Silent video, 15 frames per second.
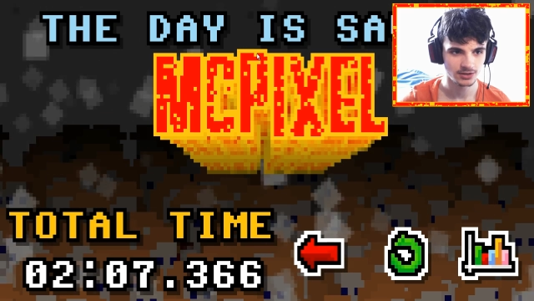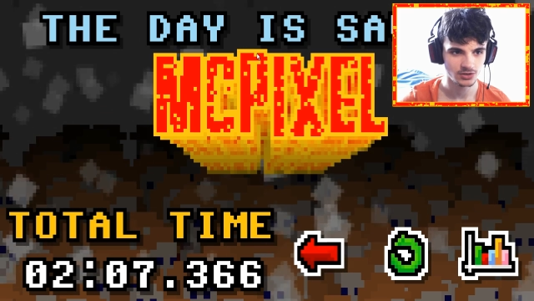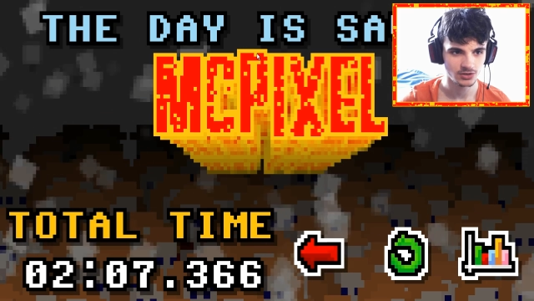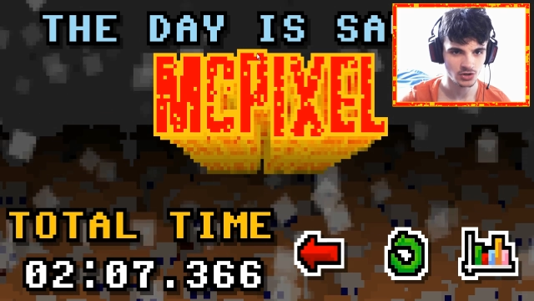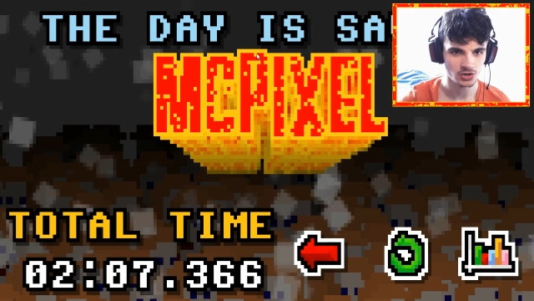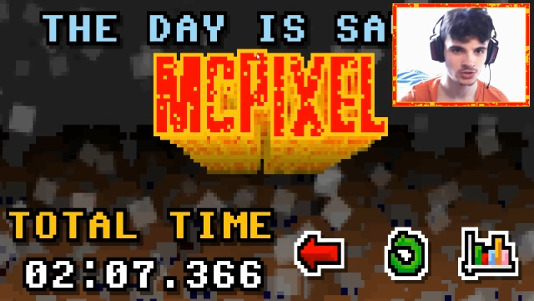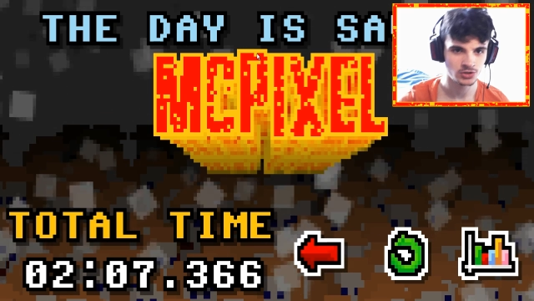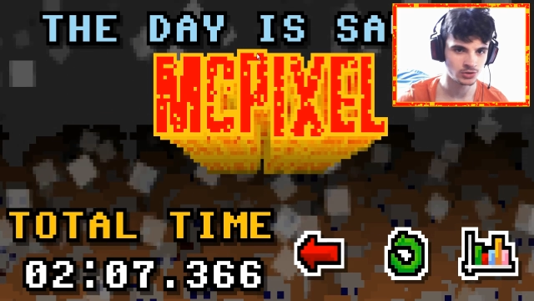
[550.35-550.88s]

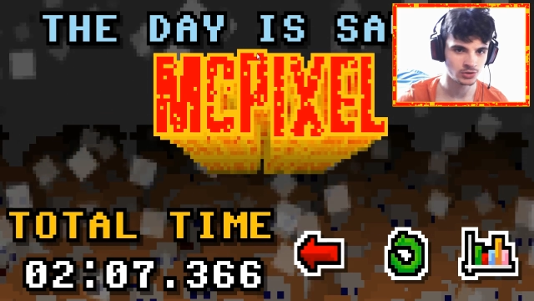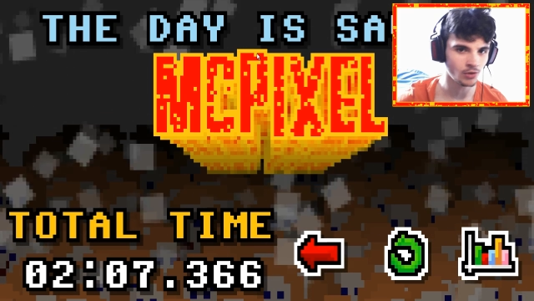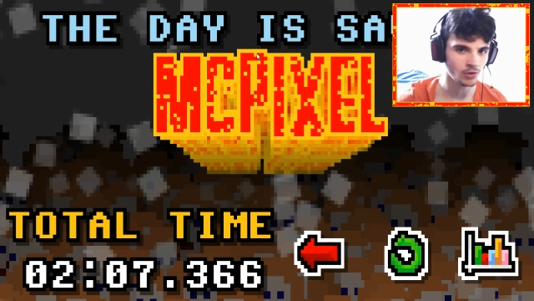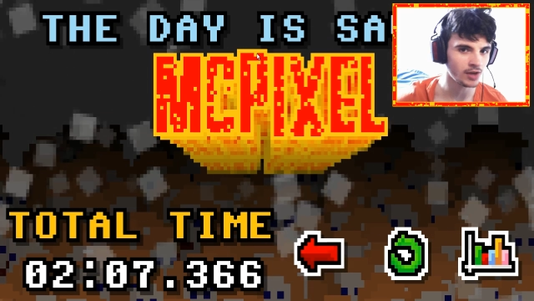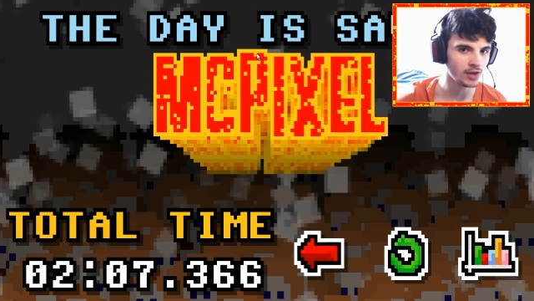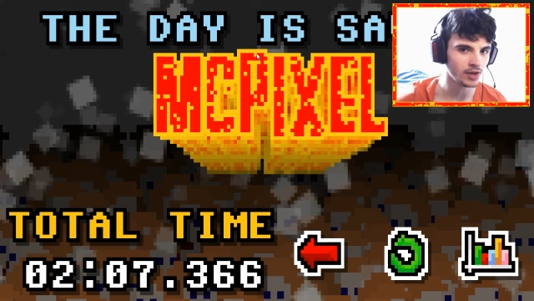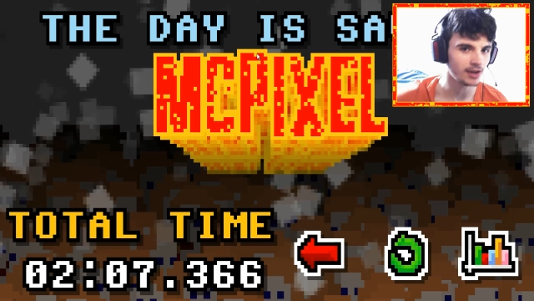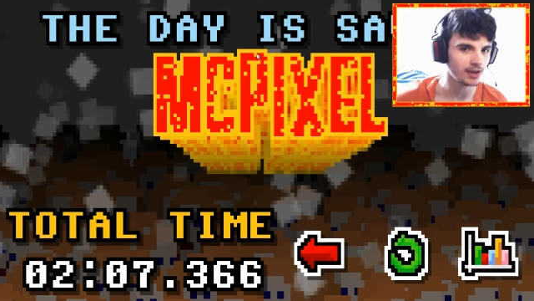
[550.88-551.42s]
J'ai
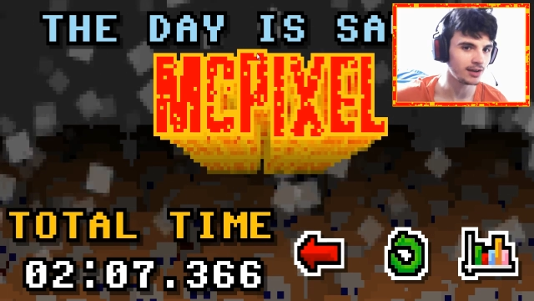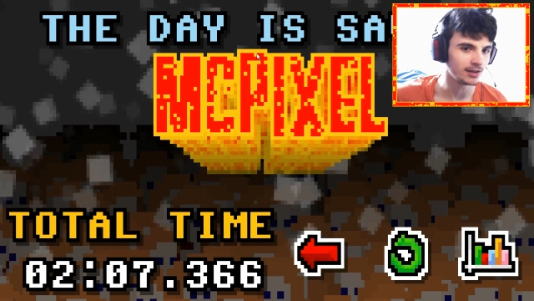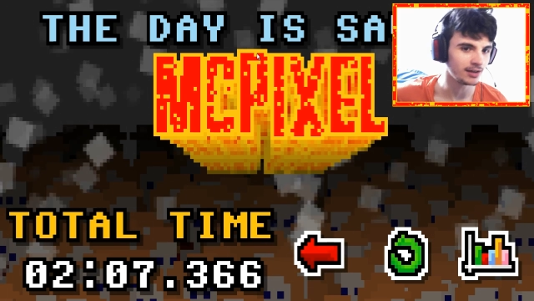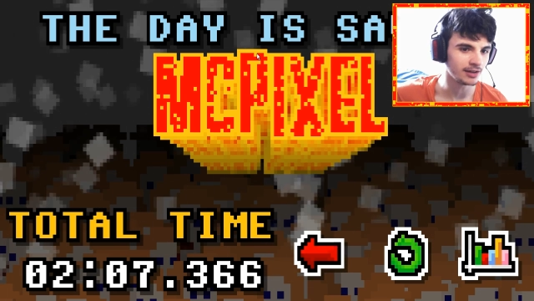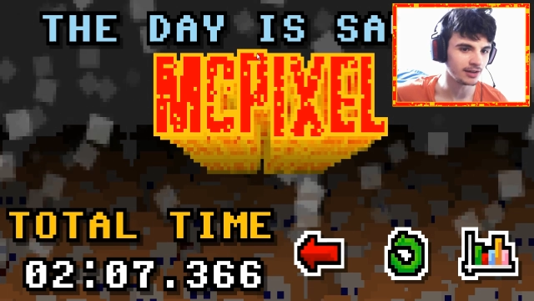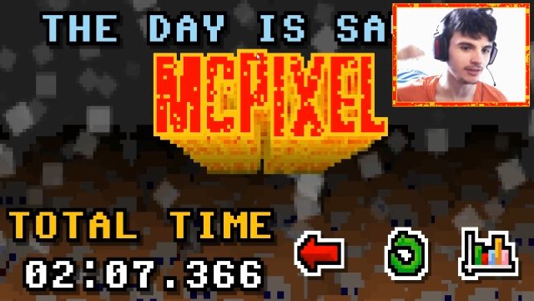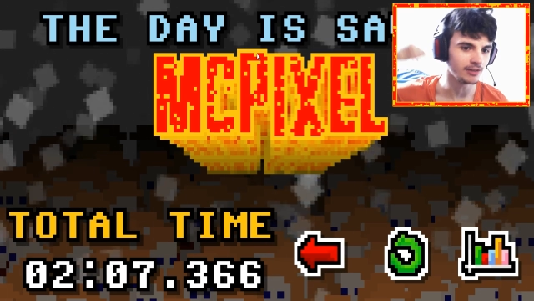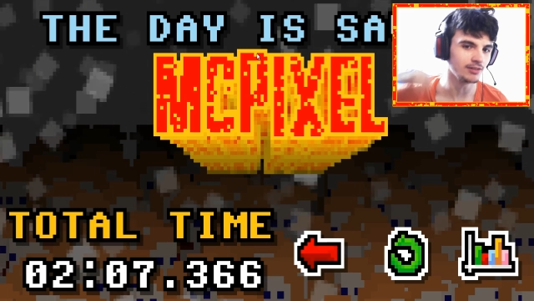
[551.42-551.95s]

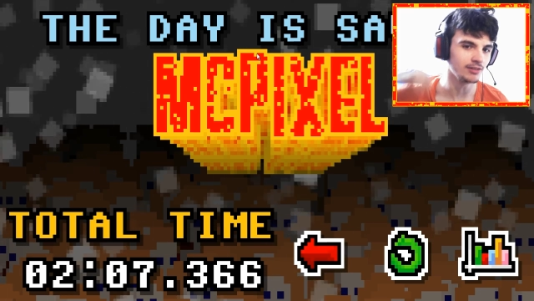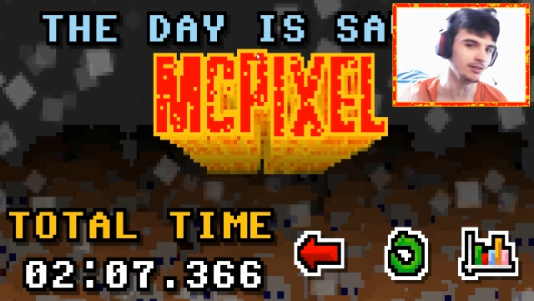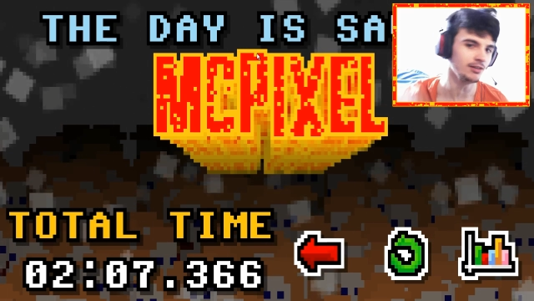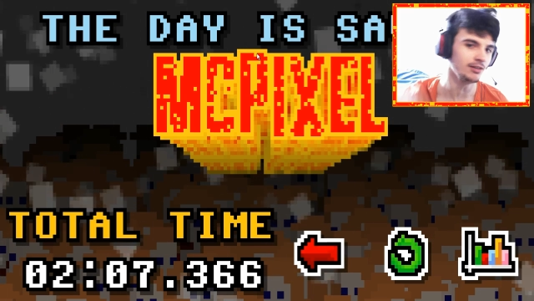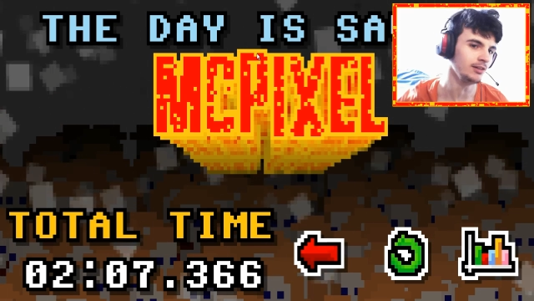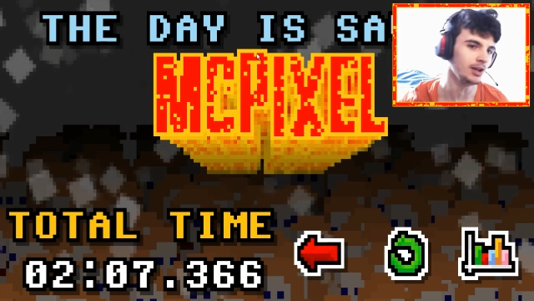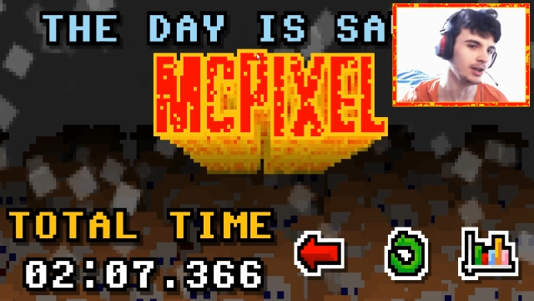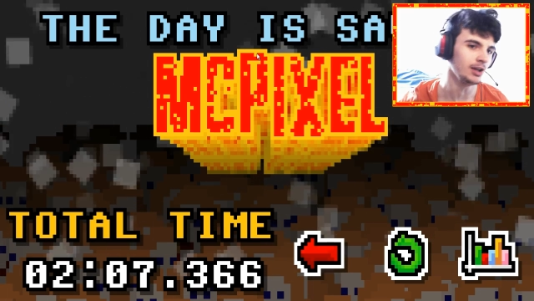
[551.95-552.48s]
sauvé
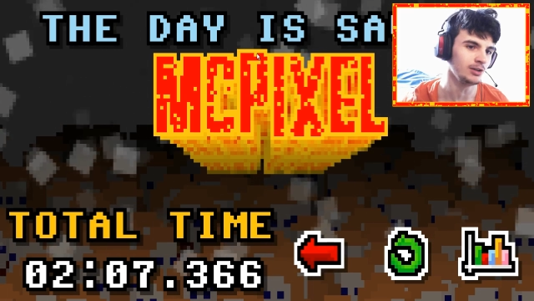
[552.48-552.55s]
euh,